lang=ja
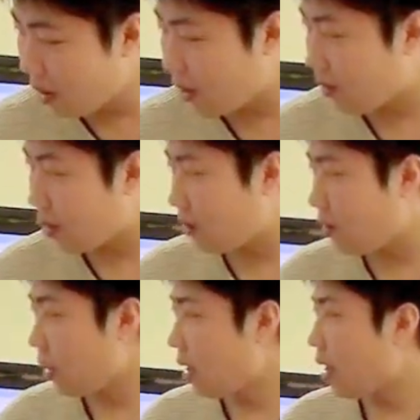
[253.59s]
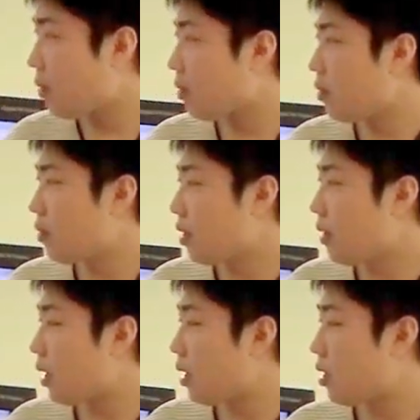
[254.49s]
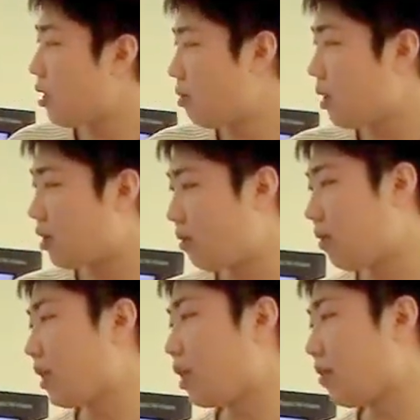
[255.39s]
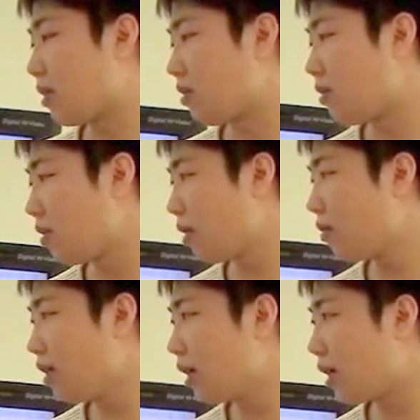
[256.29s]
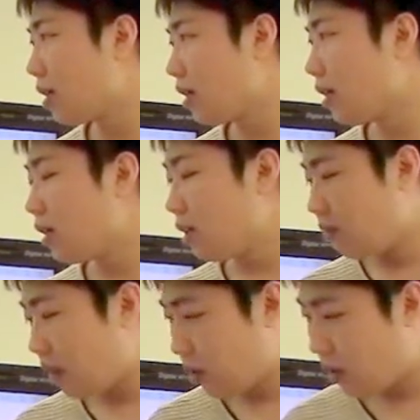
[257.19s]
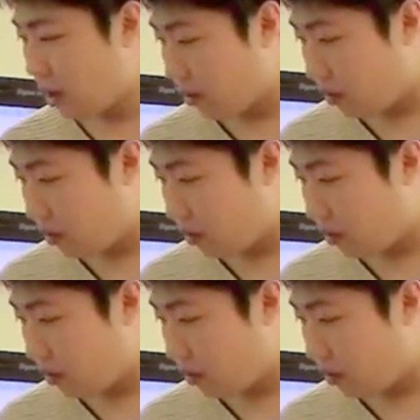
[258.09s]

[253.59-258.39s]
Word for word: 表すようで、英語の方では、そのままなってます。で、これが、著者ら